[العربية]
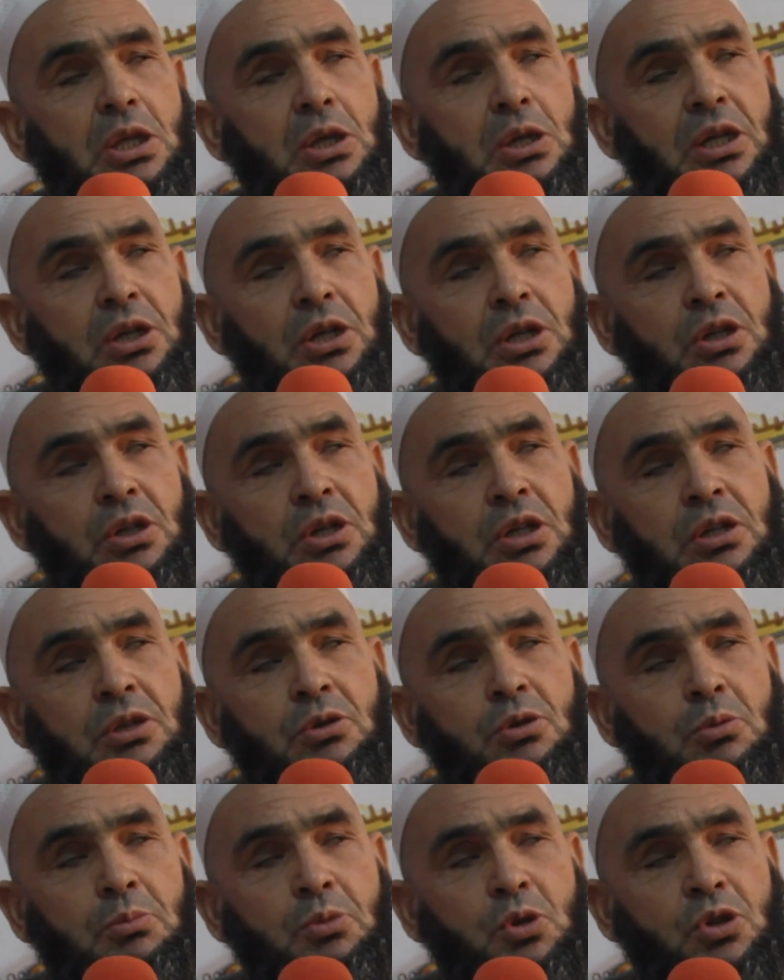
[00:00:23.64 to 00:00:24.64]

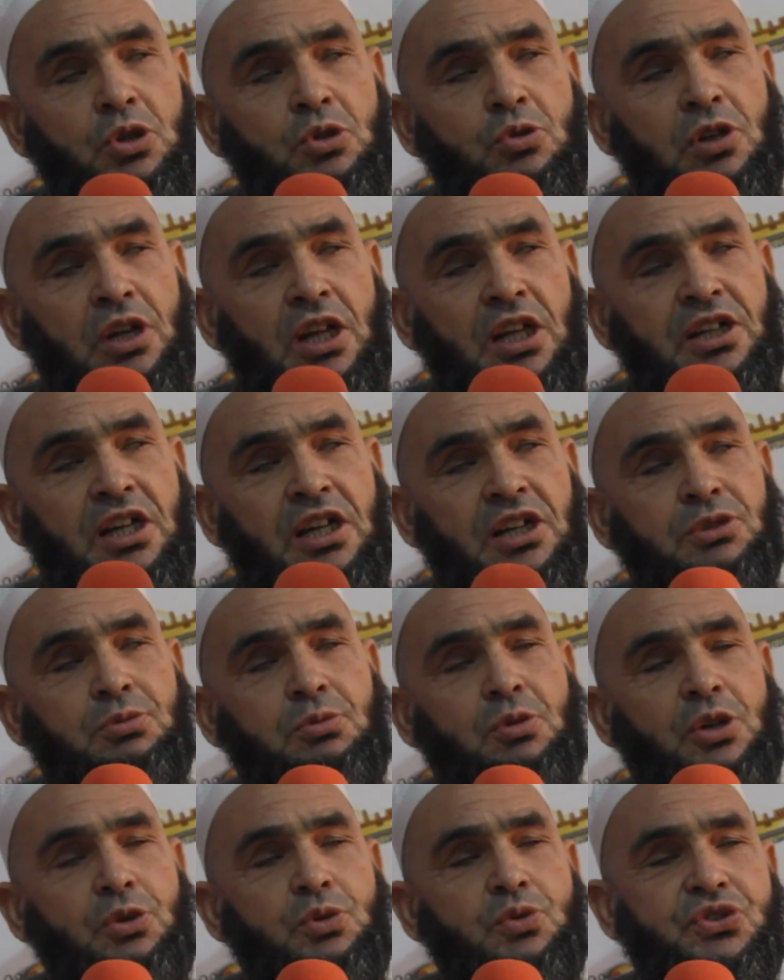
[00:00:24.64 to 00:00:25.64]
نمرو
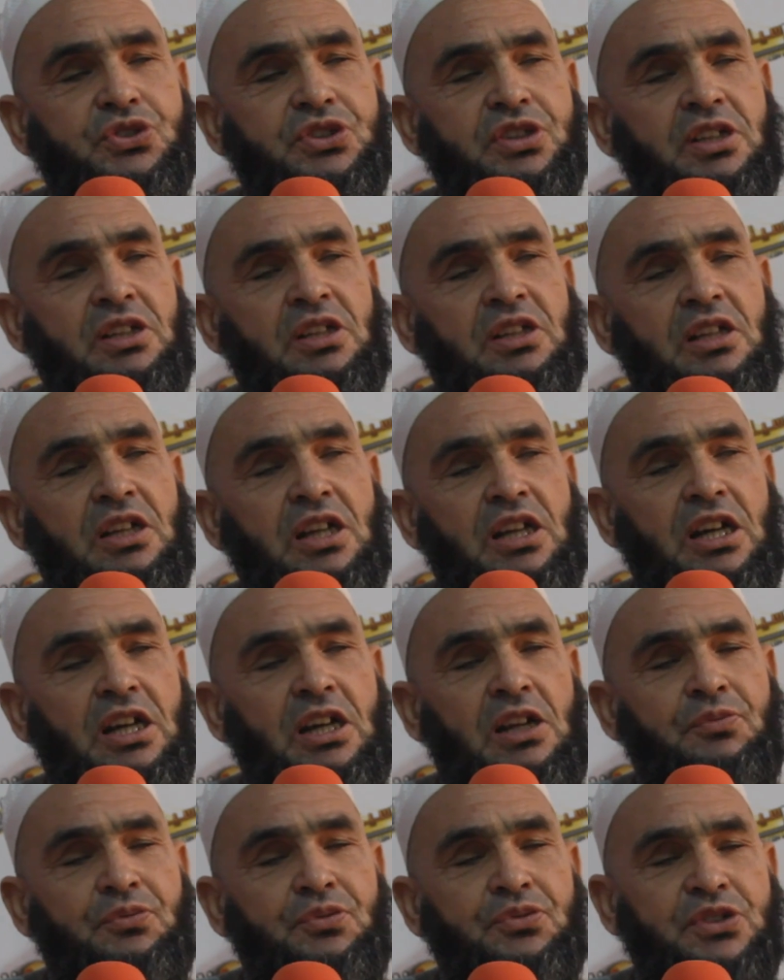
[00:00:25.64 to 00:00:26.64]
لاكارت 61
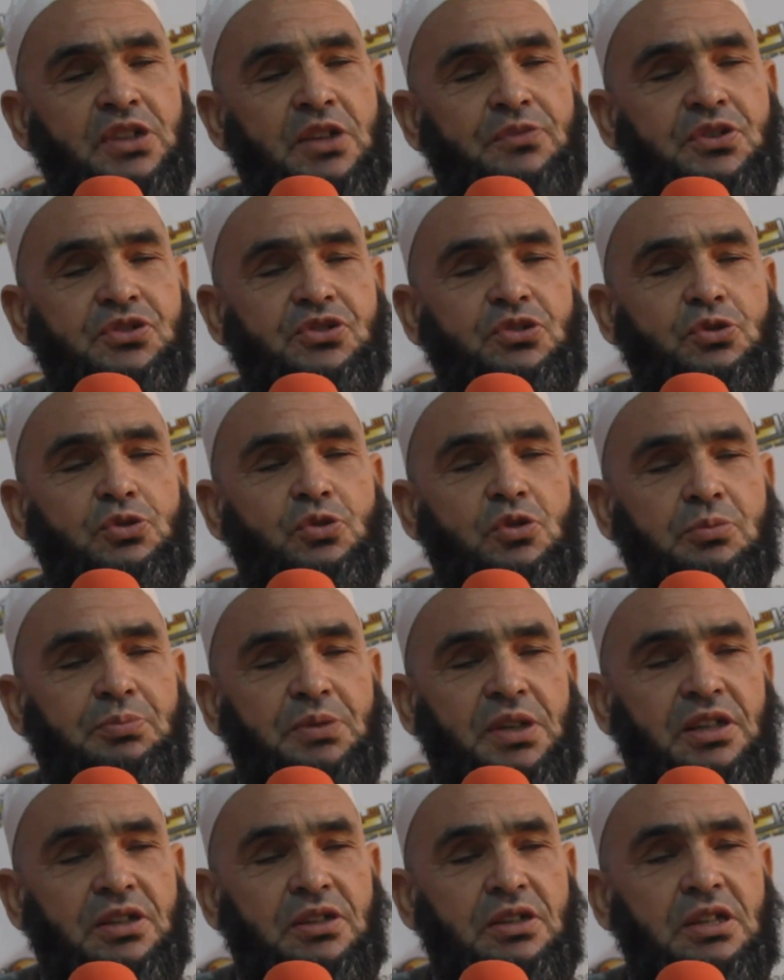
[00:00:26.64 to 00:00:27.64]

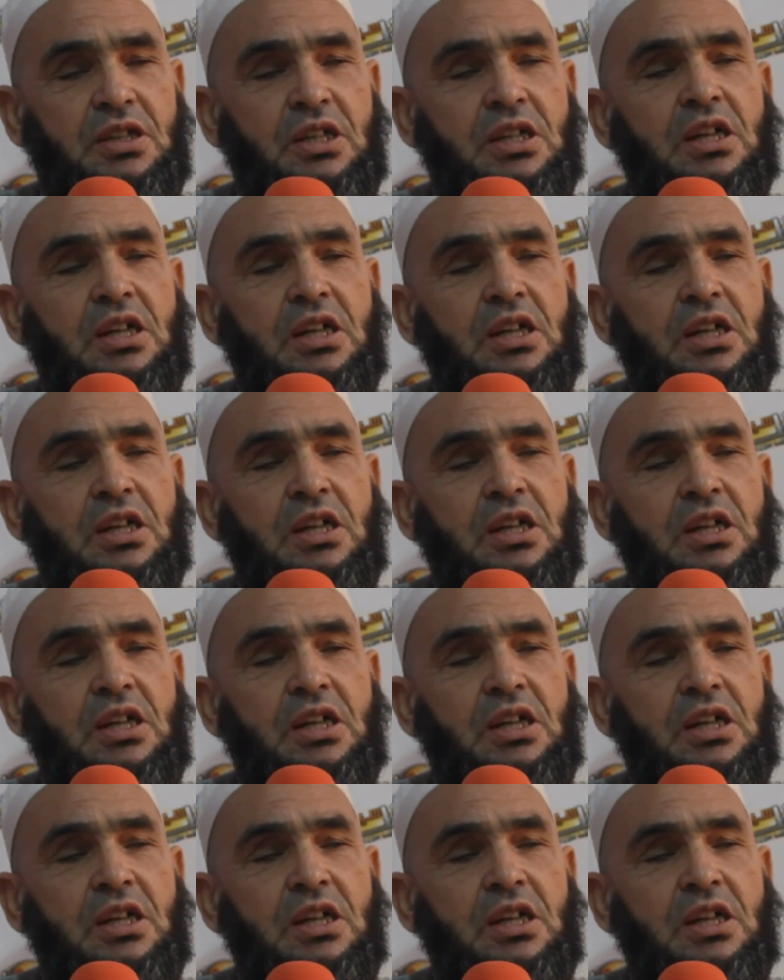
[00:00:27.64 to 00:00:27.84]
0049